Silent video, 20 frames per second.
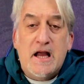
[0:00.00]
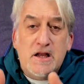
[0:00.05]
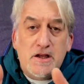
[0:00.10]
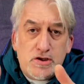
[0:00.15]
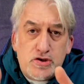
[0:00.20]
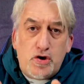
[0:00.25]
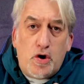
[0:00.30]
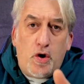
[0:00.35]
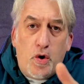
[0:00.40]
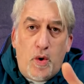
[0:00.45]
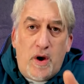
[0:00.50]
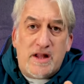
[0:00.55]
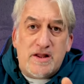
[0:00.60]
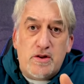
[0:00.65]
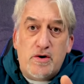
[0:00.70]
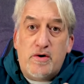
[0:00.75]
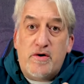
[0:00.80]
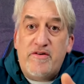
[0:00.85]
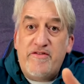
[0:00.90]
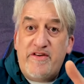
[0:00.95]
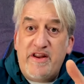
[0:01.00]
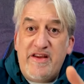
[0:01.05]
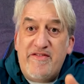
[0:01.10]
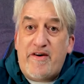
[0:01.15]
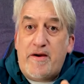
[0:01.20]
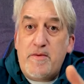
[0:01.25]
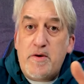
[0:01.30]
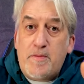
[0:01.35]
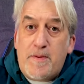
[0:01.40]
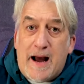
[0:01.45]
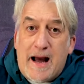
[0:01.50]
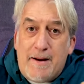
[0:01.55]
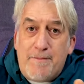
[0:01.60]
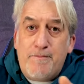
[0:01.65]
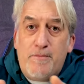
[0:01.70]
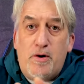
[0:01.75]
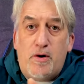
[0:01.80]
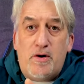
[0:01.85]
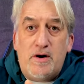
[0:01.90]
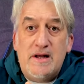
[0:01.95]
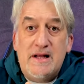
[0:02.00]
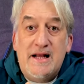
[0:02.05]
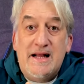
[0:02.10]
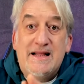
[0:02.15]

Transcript: solo quando veniva mio babbo